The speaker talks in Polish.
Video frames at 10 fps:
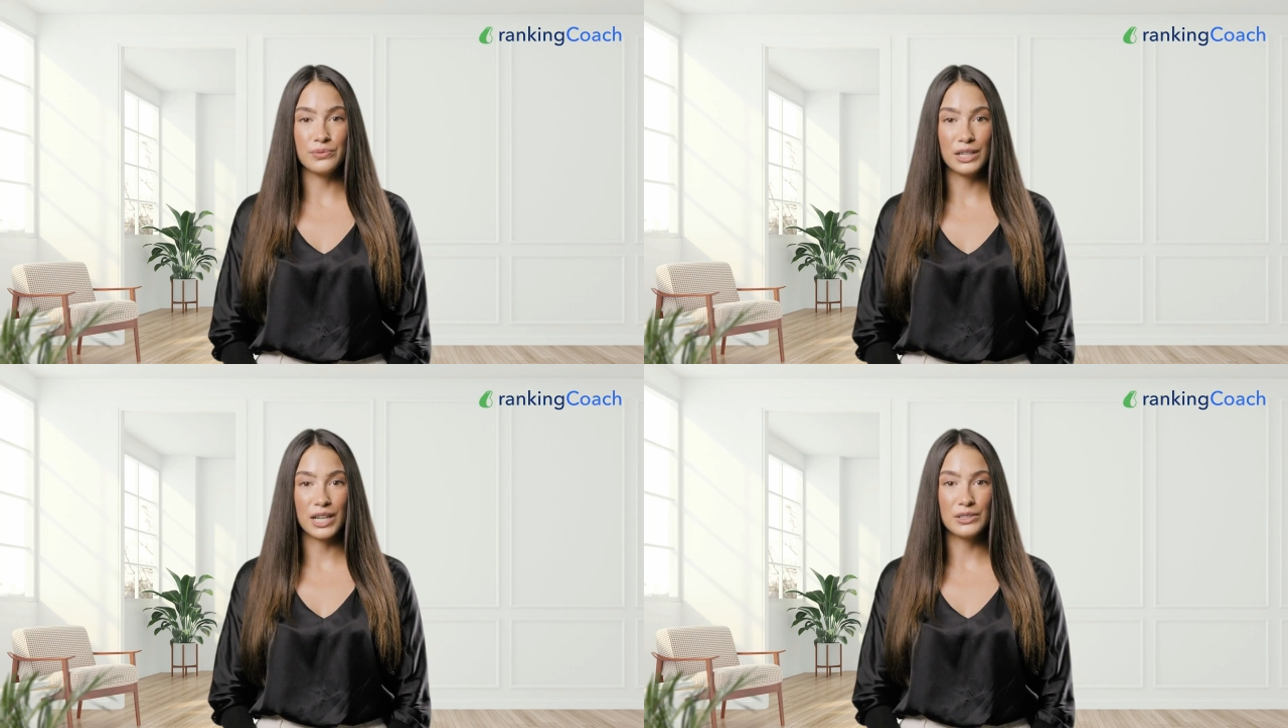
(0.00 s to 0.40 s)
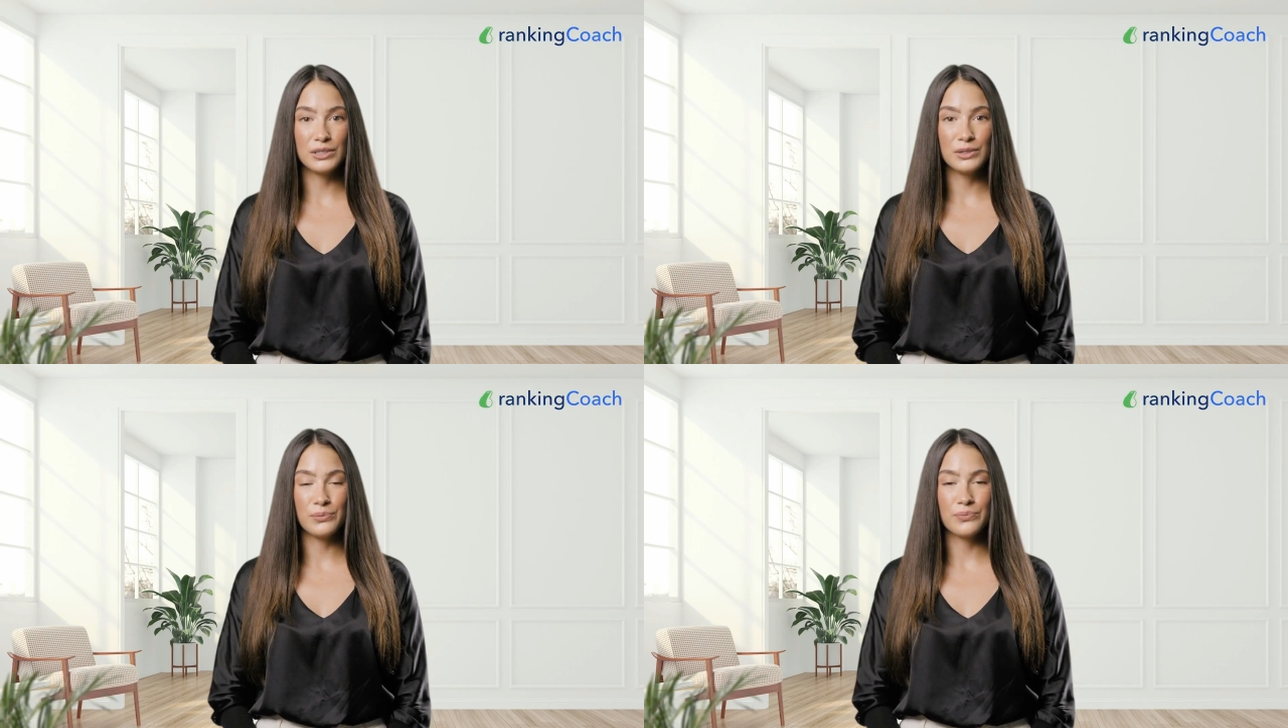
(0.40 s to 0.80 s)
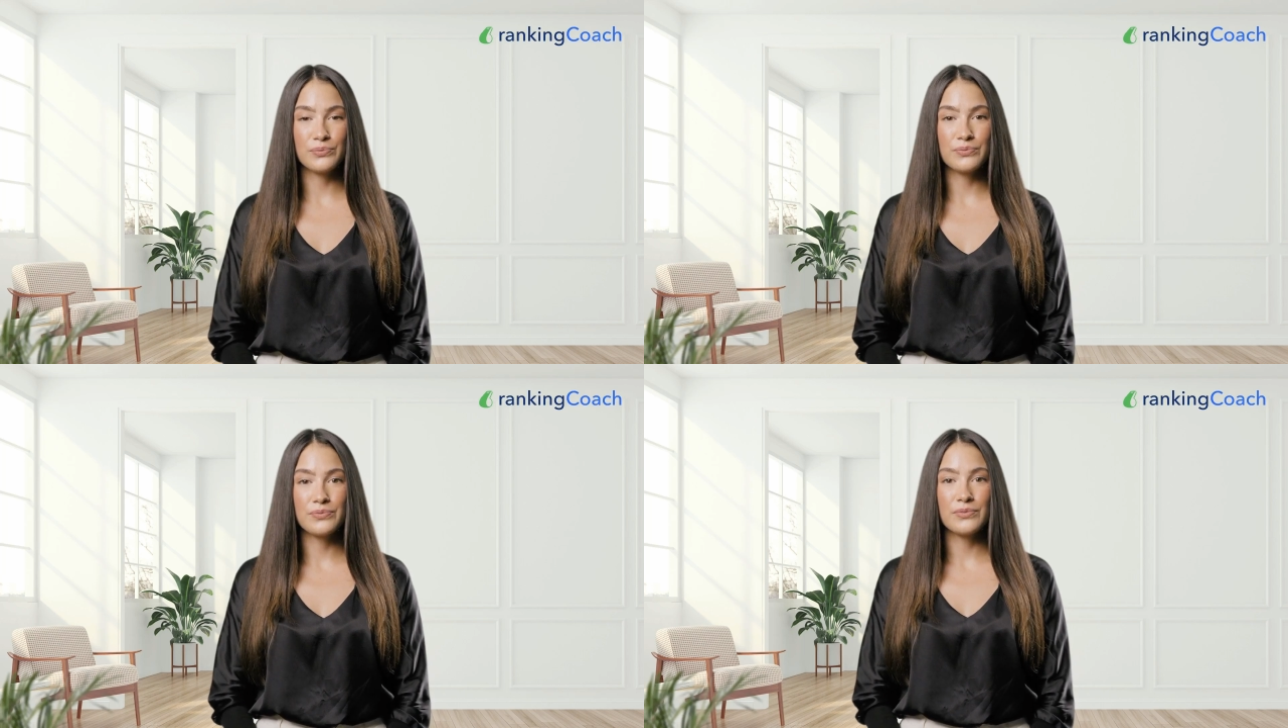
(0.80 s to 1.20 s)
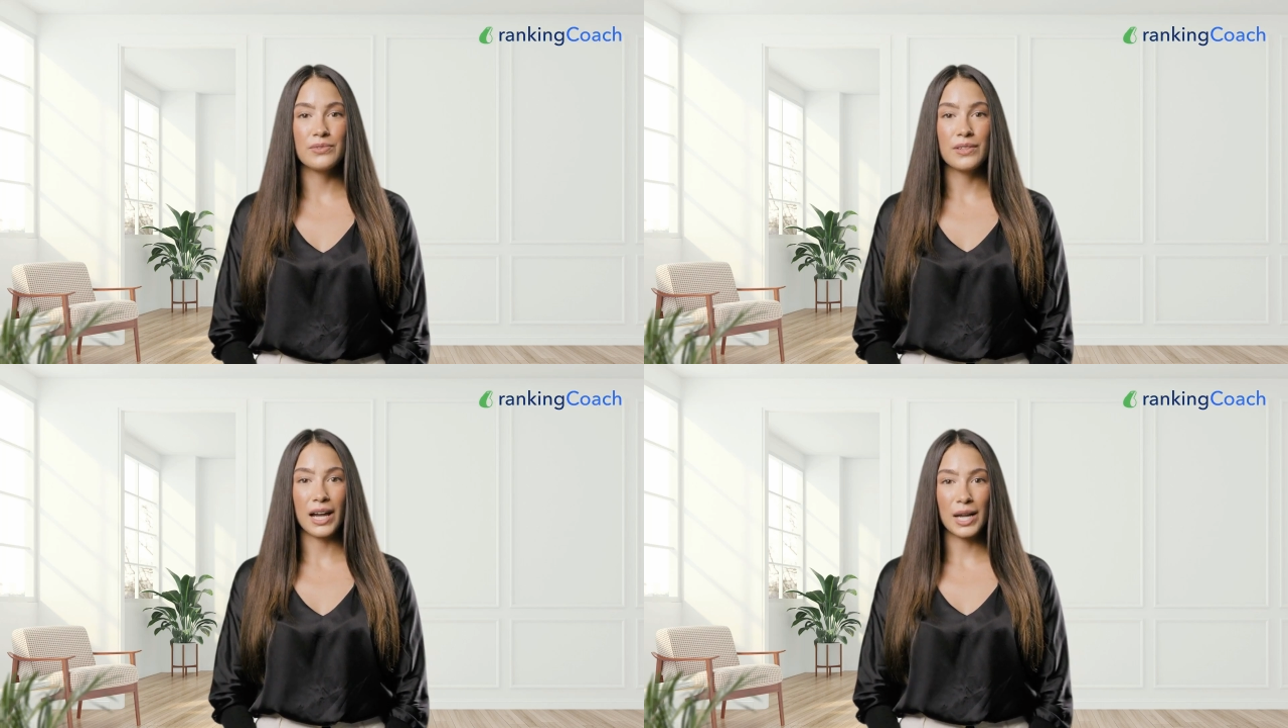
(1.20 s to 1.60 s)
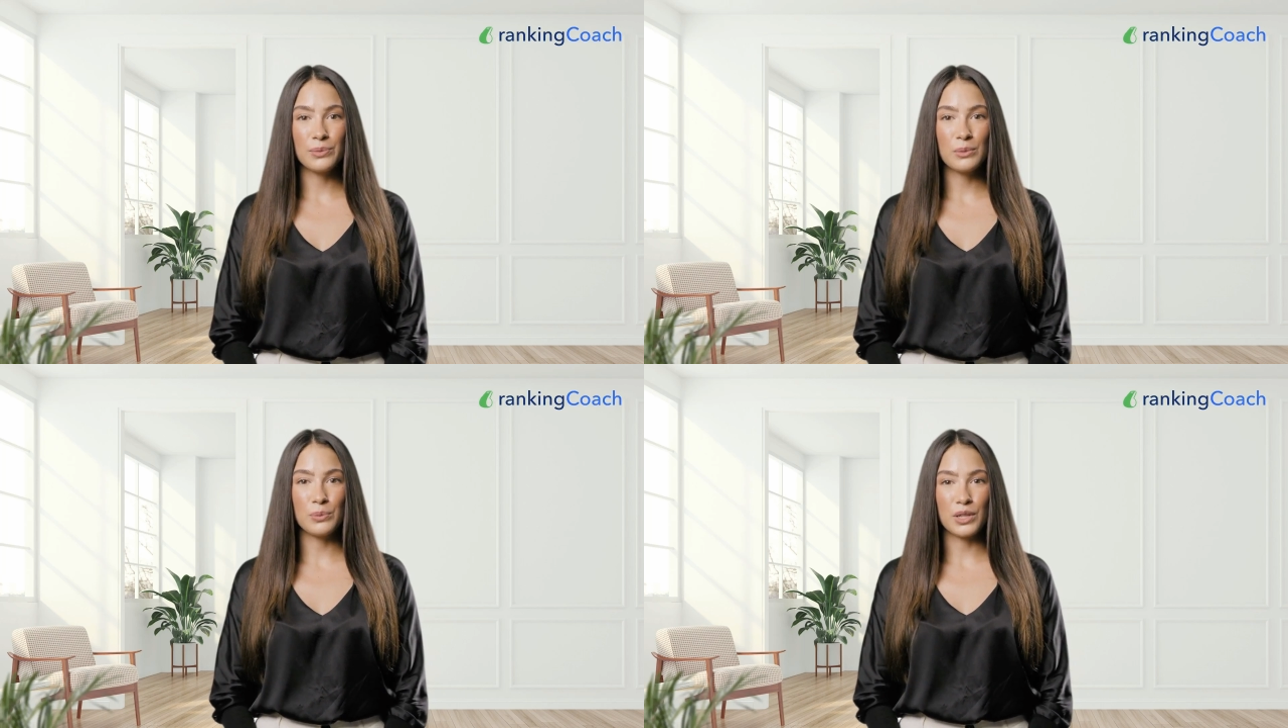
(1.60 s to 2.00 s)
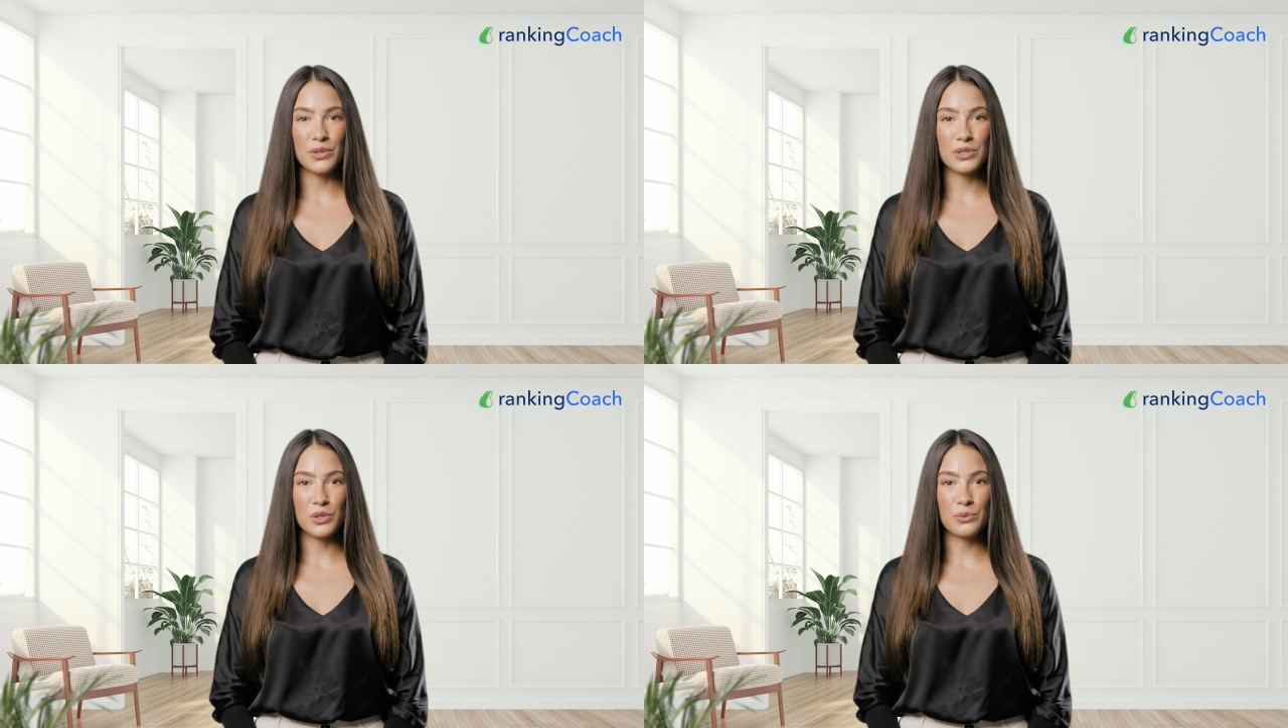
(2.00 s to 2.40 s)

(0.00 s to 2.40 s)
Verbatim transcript: Cześć. Aby zbudować